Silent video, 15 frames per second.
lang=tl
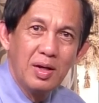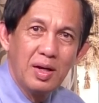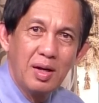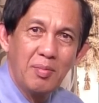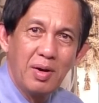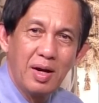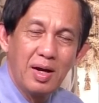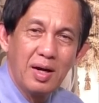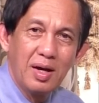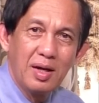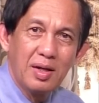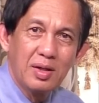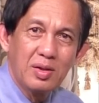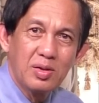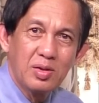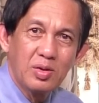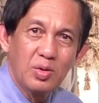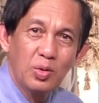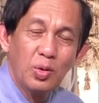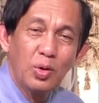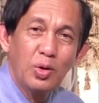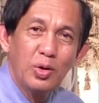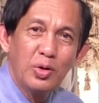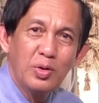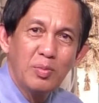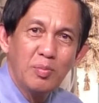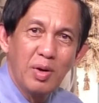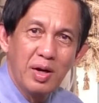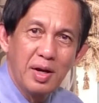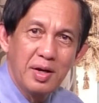nga maga
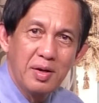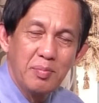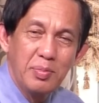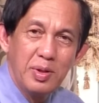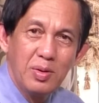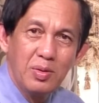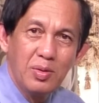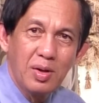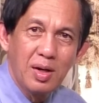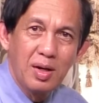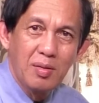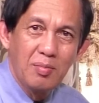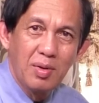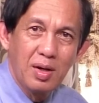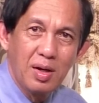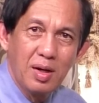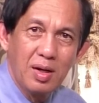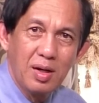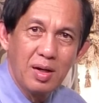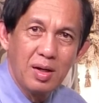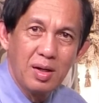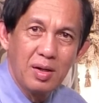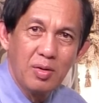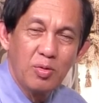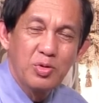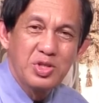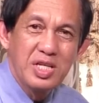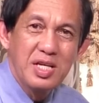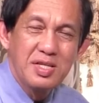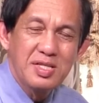tuon, maga-review kag maga
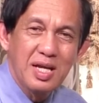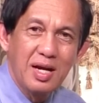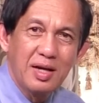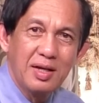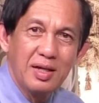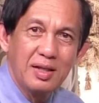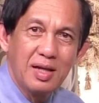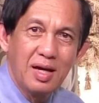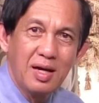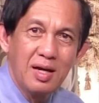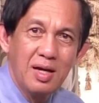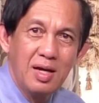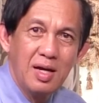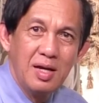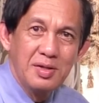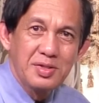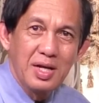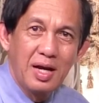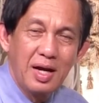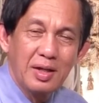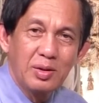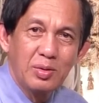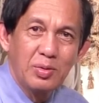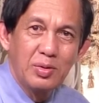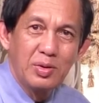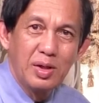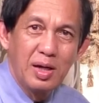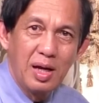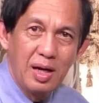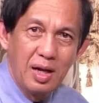husisa kita sang
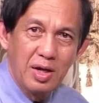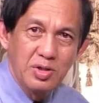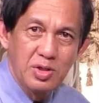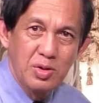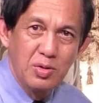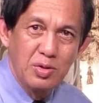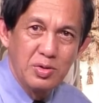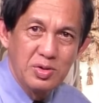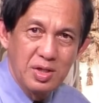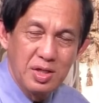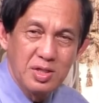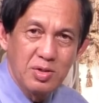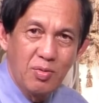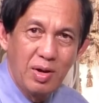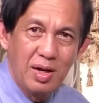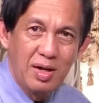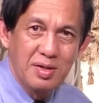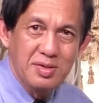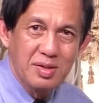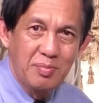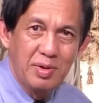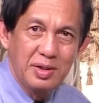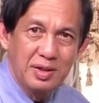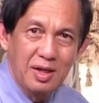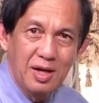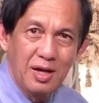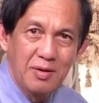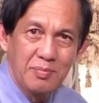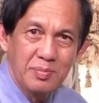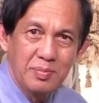aton nga leksyon sa eskwela sa
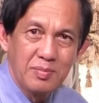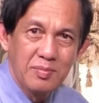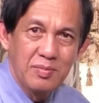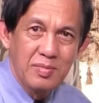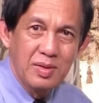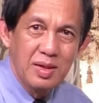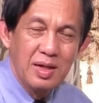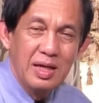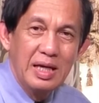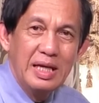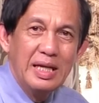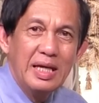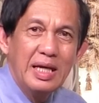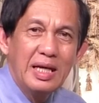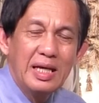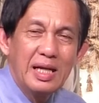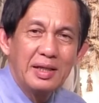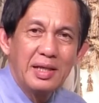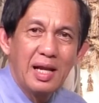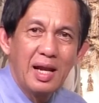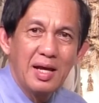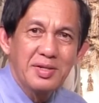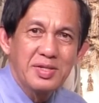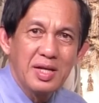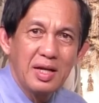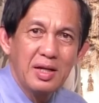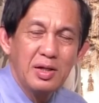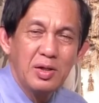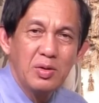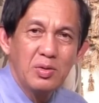Batika Ini ginadala sa
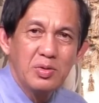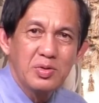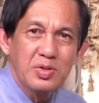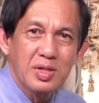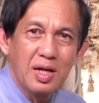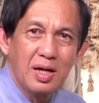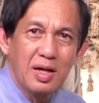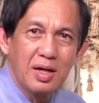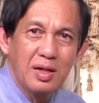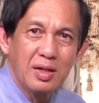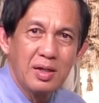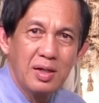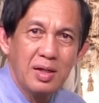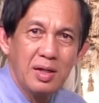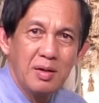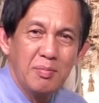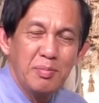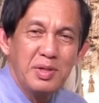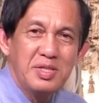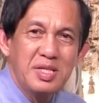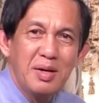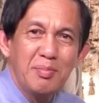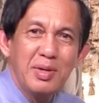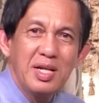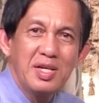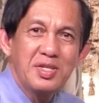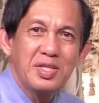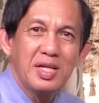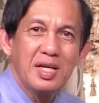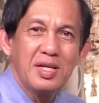inyo sang media
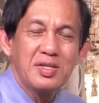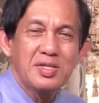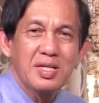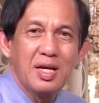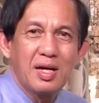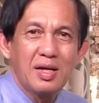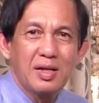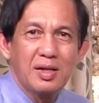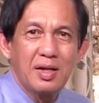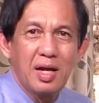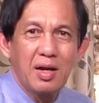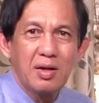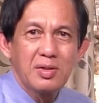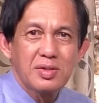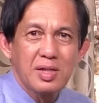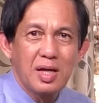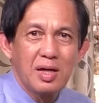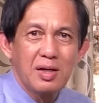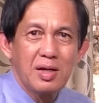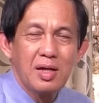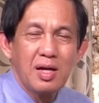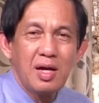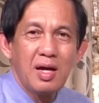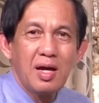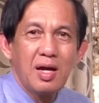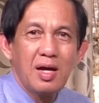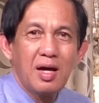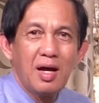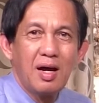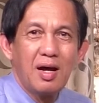ministry sang neg sang
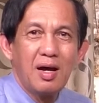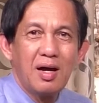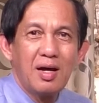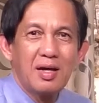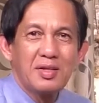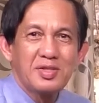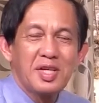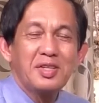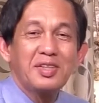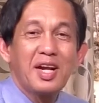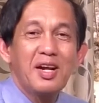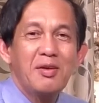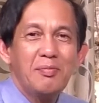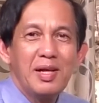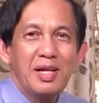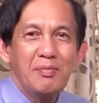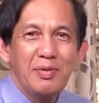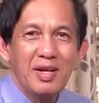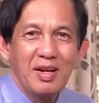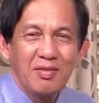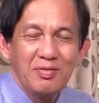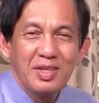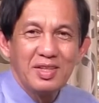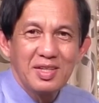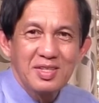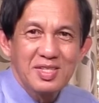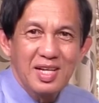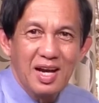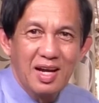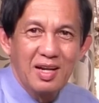uh, Central Philippine
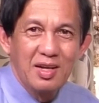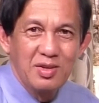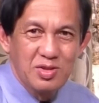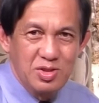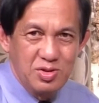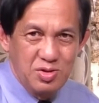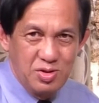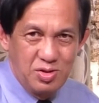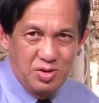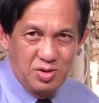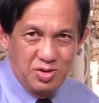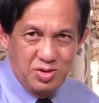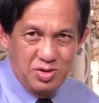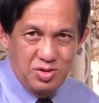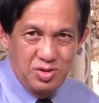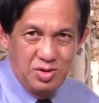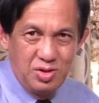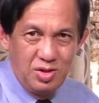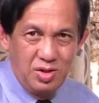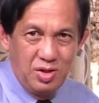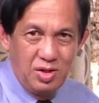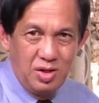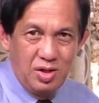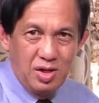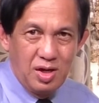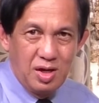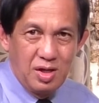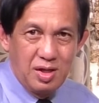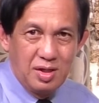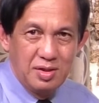Adventist College Church
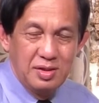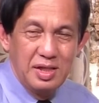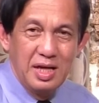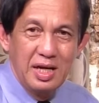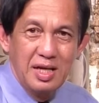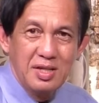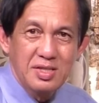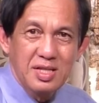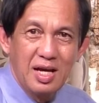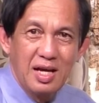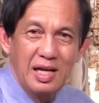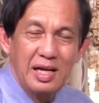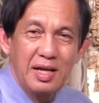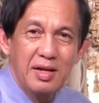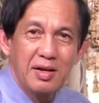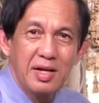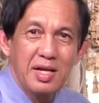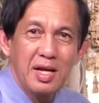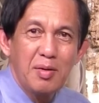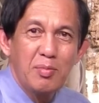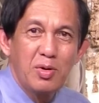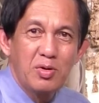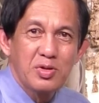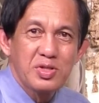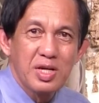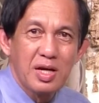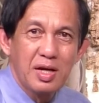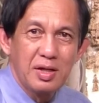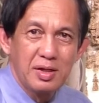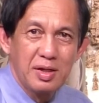diri sa Alegria
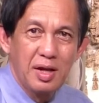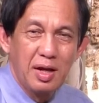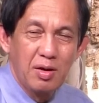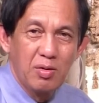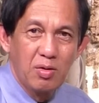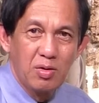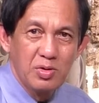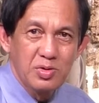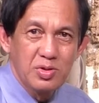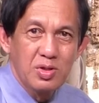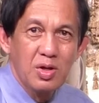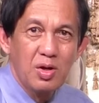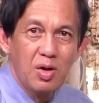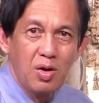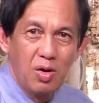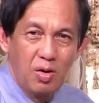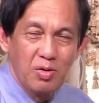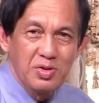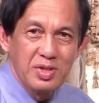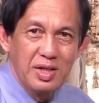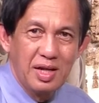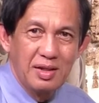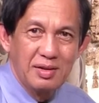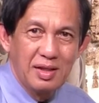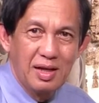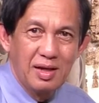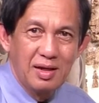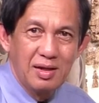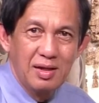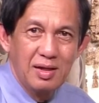Morsia Negros
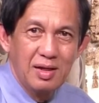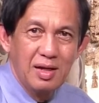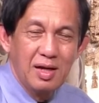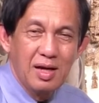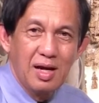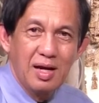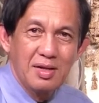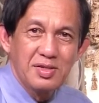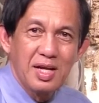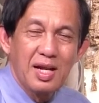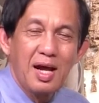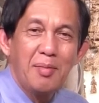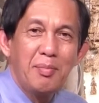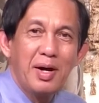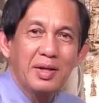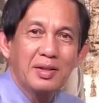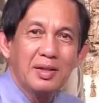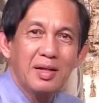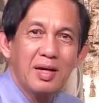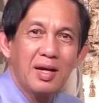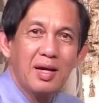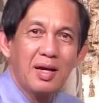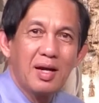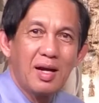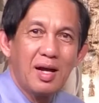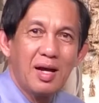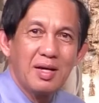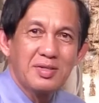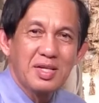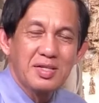Occidental. Kag salamat
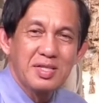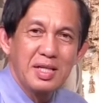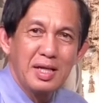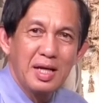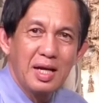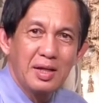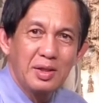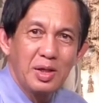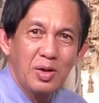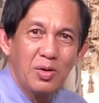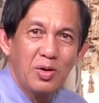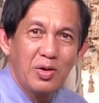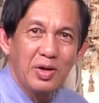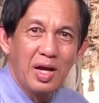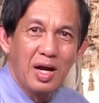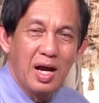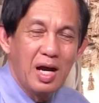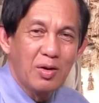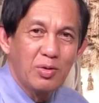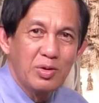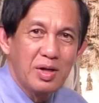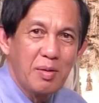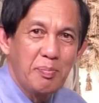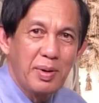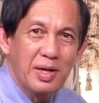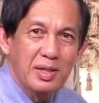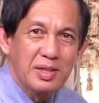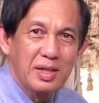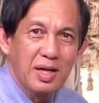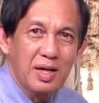nga sa siningation ang akon nga
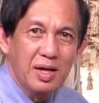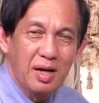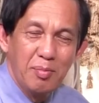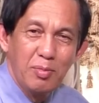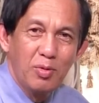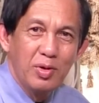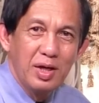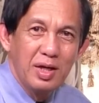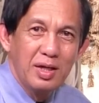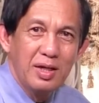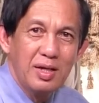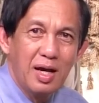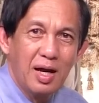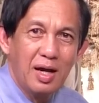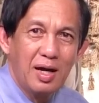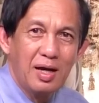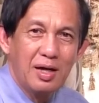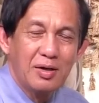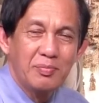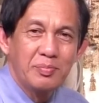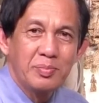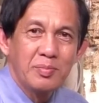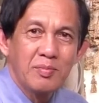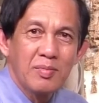partner amugid ang